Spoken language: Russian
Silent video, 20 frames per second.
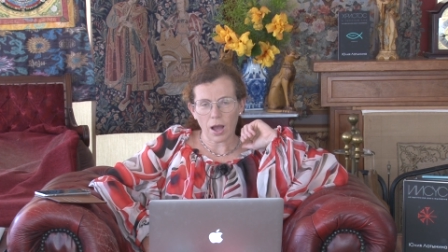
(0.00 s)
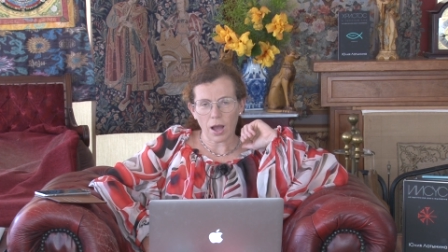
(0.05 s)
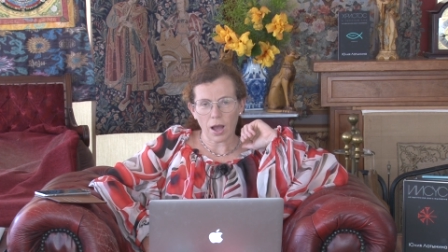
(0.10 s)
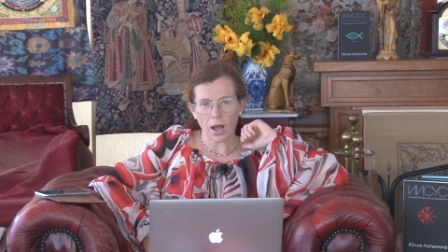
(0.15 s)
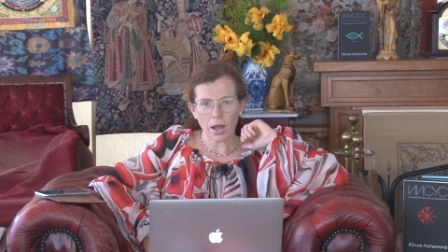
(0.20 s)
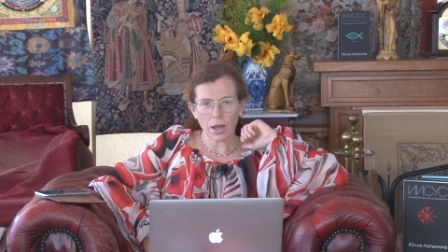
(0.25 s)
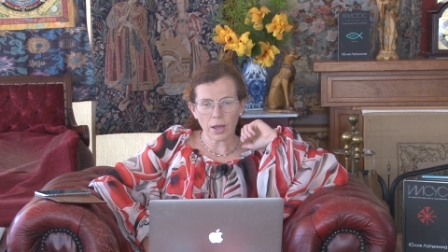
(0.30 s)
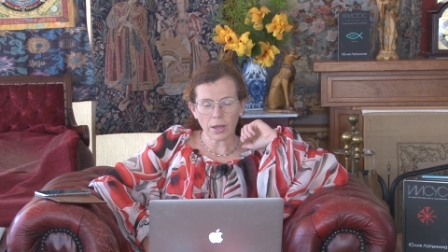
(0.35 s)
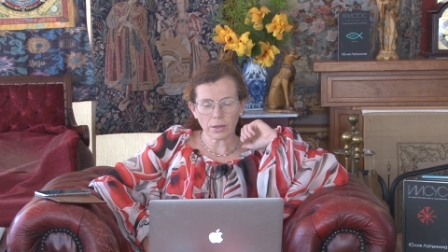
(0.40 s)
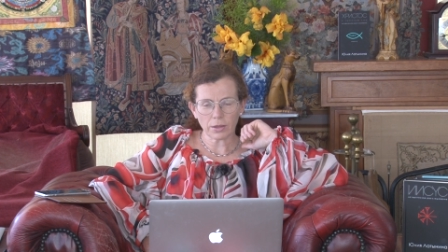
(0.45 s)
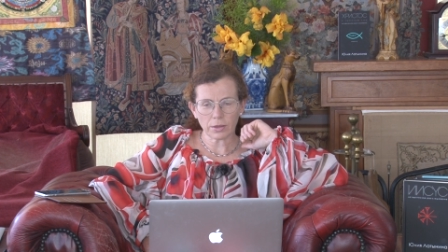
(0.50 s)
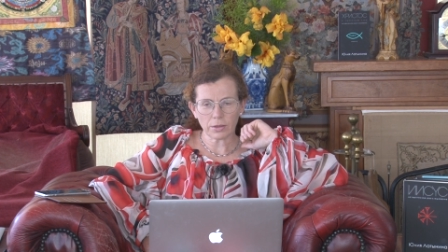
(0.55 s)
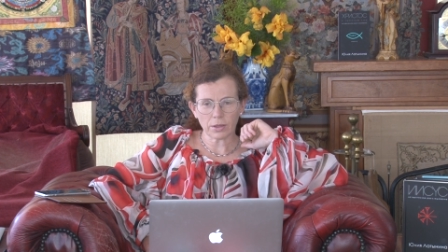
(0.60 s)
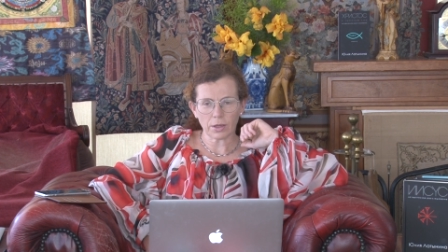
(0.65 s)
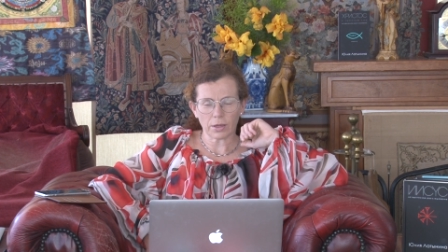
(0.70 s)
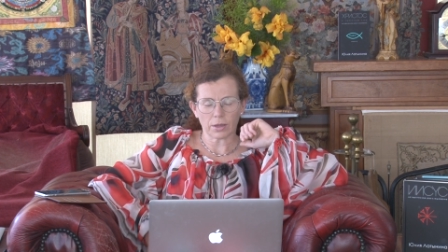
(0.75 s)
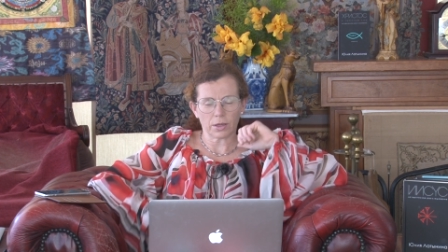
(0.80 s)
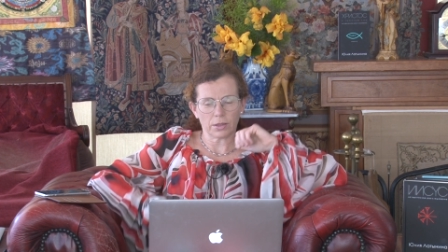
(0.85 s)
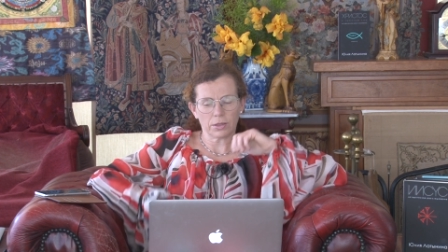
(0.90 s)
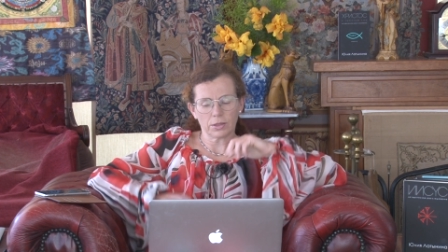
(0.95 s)
а это
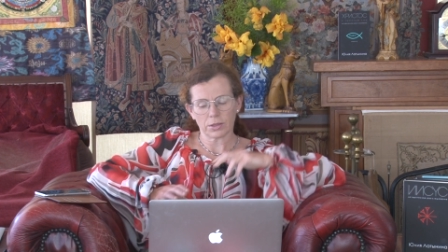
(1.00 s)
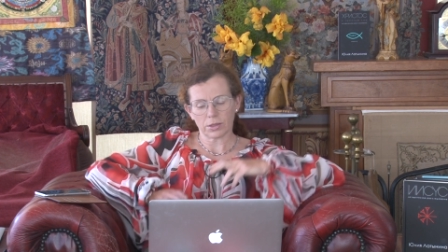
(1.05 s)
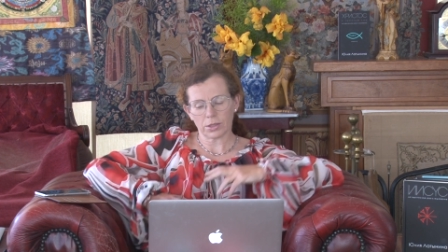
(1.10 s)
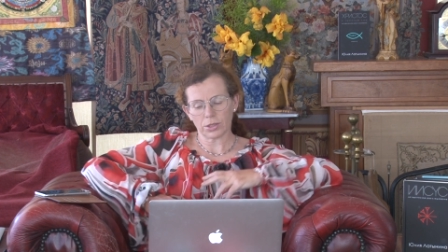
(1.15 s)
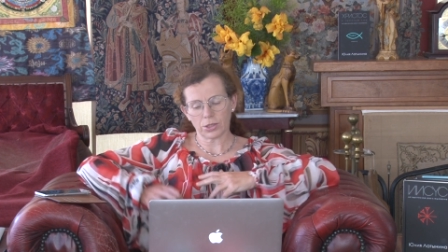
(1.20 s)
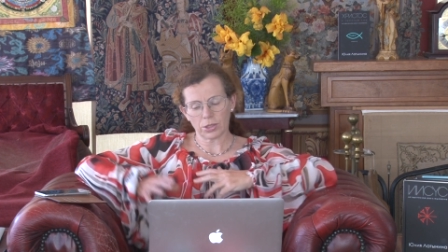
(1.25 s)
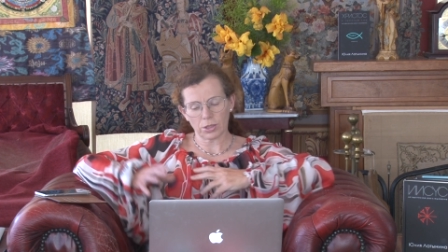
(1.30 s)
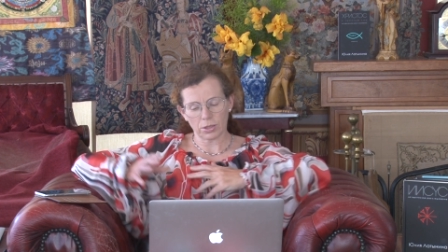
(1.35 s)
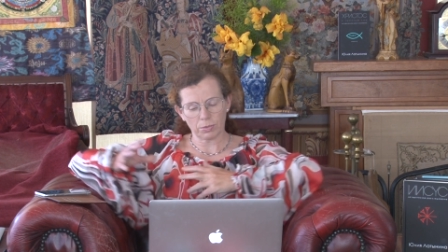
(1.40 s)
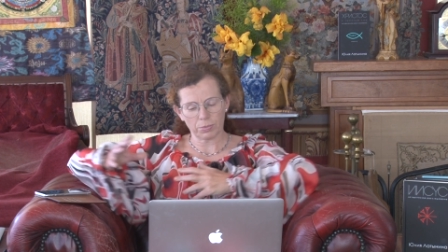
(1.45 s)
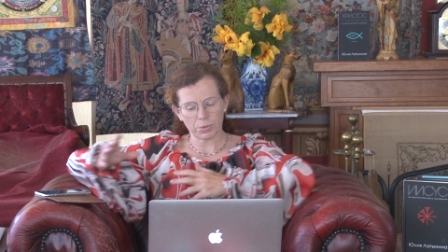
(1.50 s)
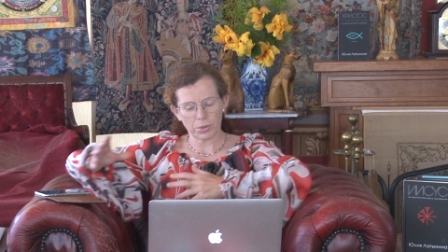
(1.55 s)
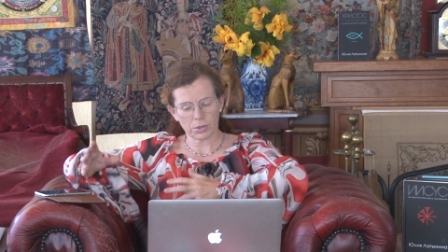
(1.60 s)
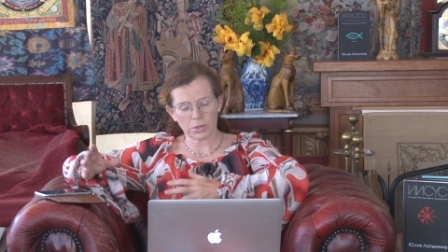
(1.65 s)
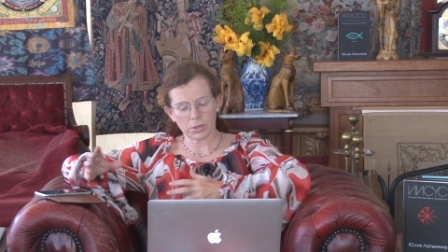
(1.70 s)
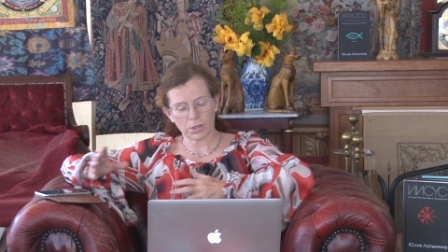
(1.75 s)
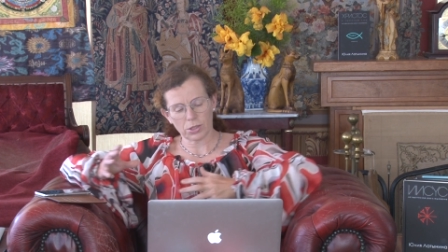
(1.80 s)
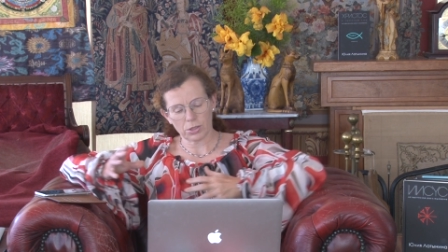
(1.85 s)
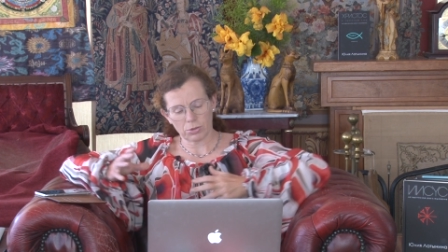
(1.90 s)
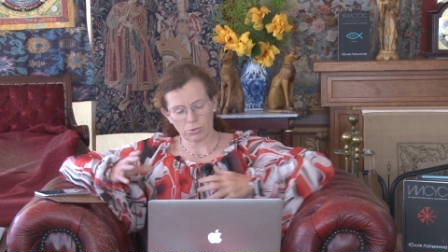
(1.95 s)
так, они сначала
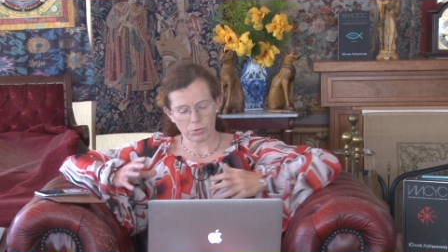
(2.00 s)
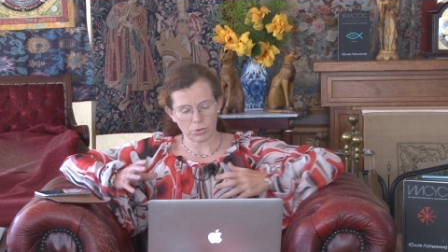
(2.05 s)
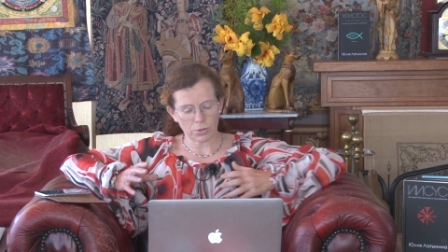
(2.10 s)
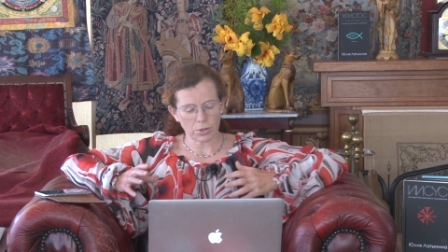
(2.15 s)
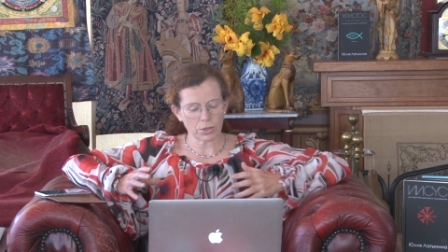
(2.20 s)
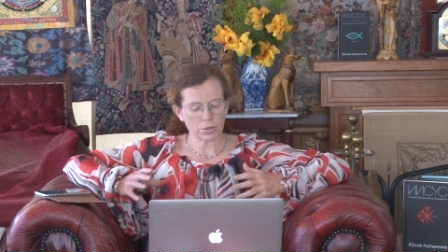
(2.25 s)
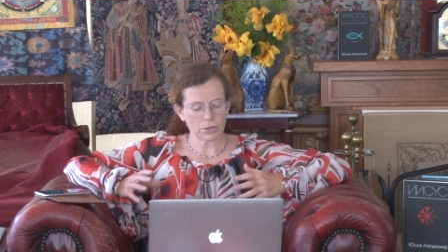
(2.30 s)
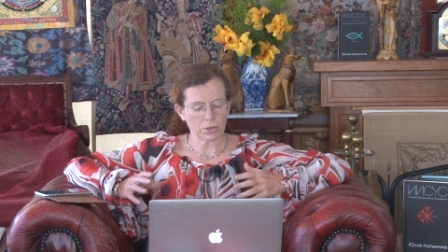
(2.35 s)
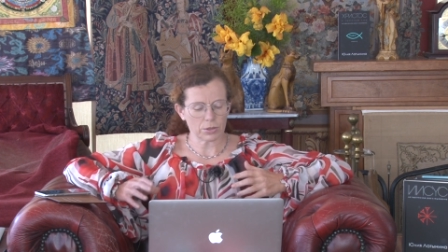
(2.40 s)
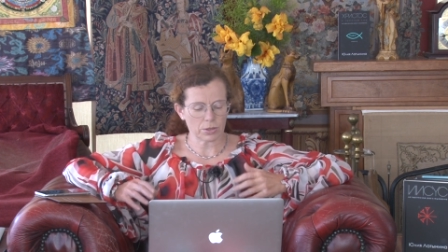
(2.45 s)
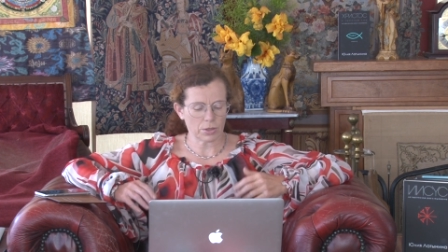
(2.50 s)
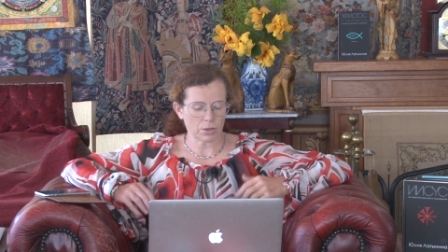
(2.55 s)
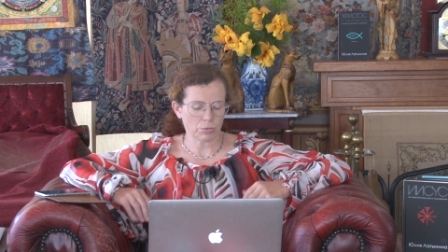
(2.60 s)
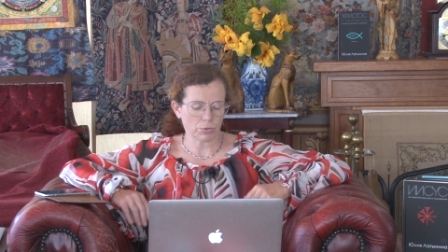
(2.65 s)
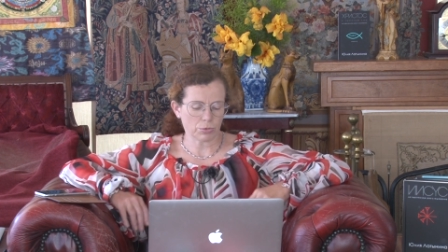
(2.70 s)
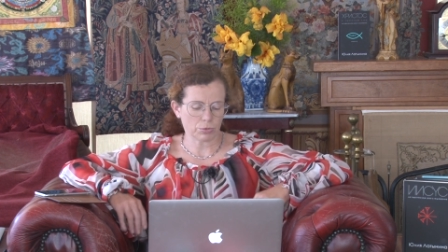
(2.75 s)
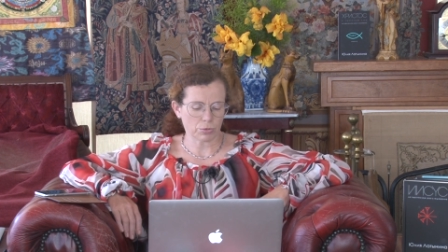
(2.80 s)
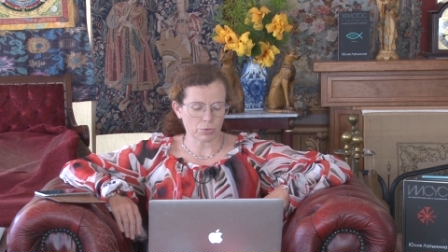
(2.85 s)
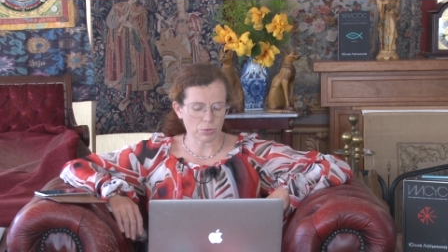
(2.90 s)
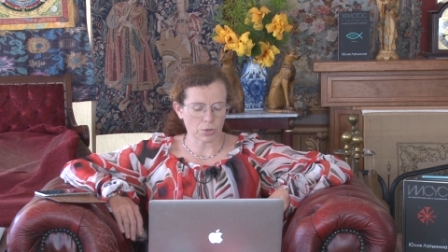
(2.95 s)
просаживают на их
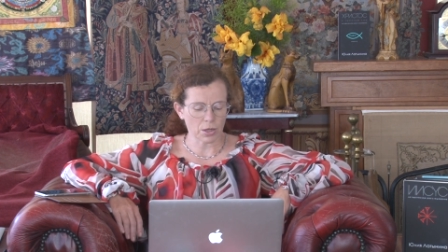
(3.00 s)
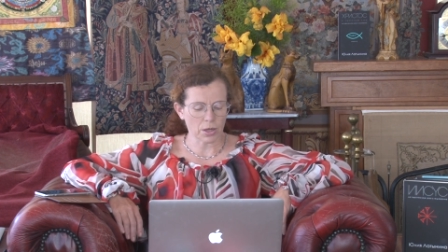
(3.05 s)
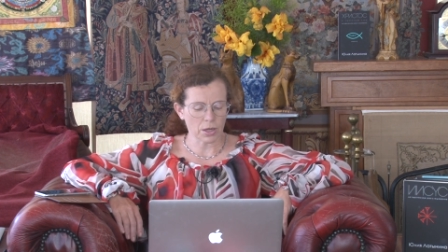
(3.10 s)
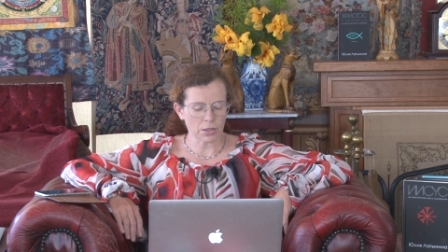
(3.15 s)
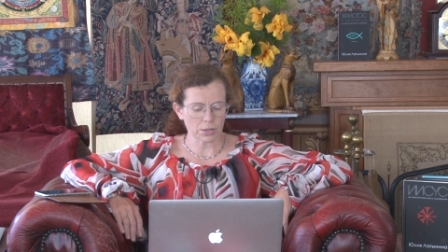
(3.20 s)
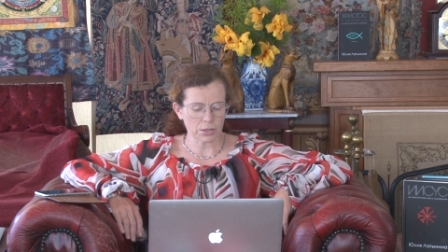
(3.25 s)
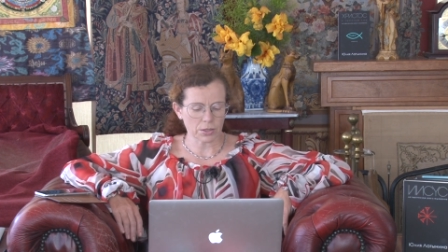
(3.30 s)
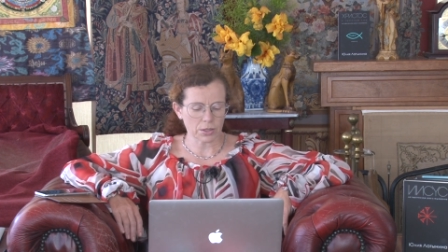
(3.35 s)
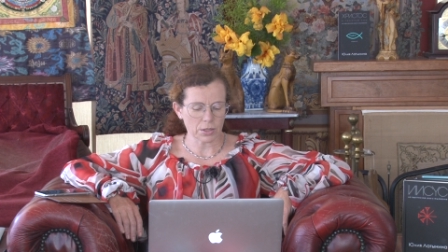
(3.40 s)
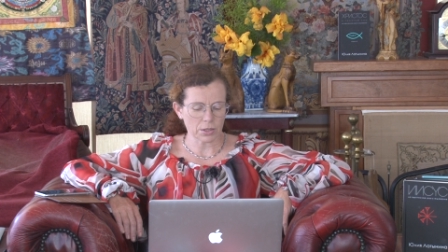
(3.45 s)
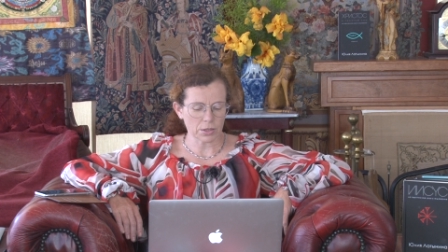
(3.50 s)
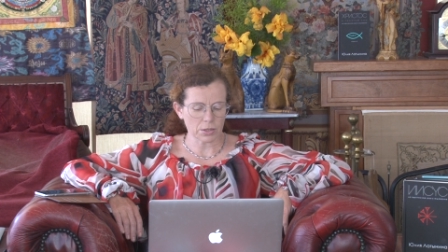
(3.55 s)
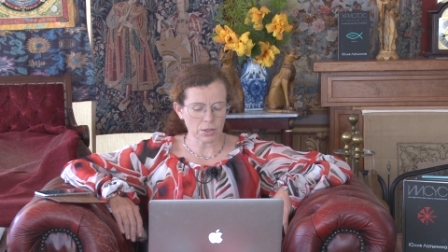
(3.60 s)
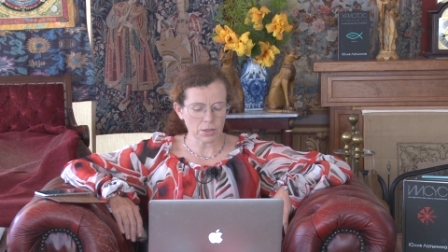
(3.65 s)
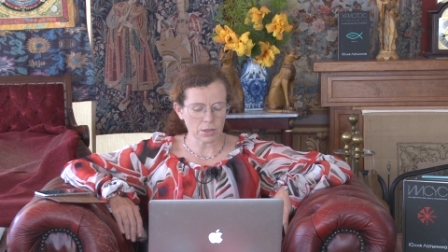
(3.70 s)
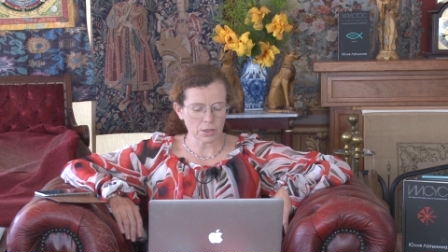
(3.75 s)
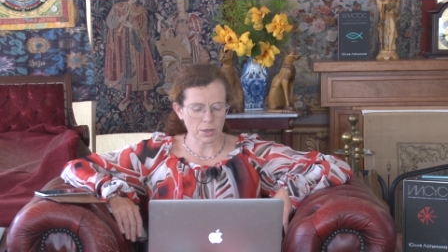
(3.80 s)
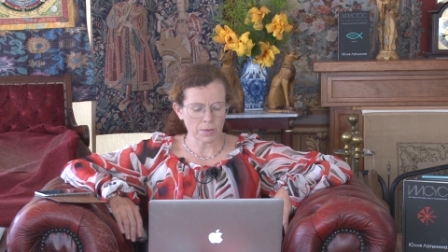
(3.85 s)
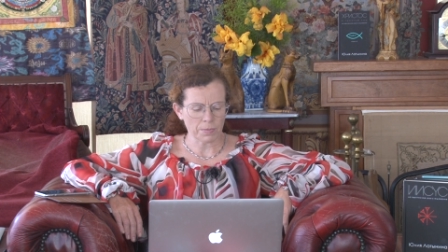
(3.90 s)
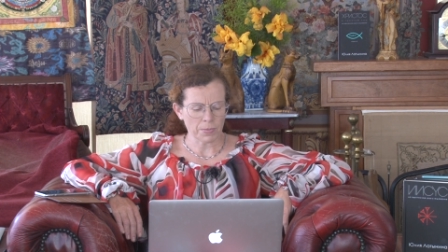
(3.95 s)
разработку гигантские
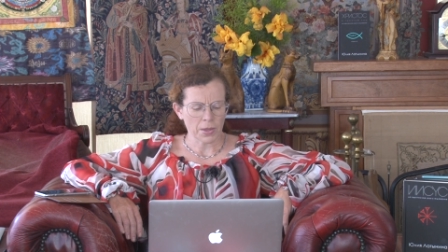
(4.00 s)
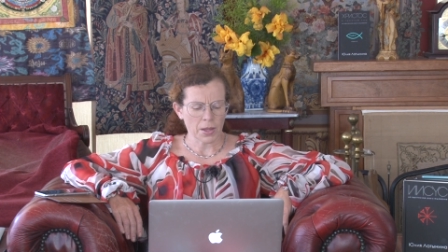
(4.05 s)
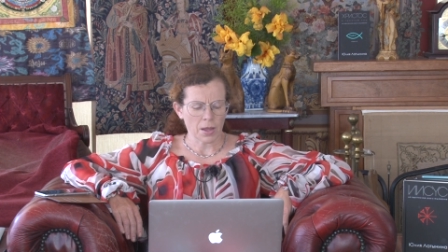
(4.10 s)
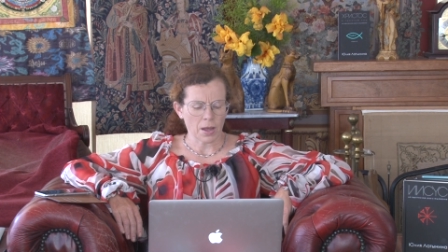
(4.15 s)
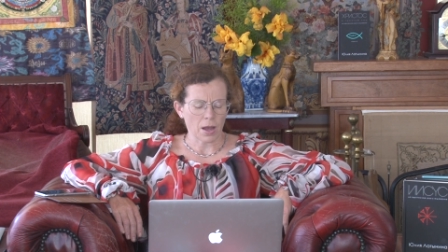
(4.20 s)
деньги,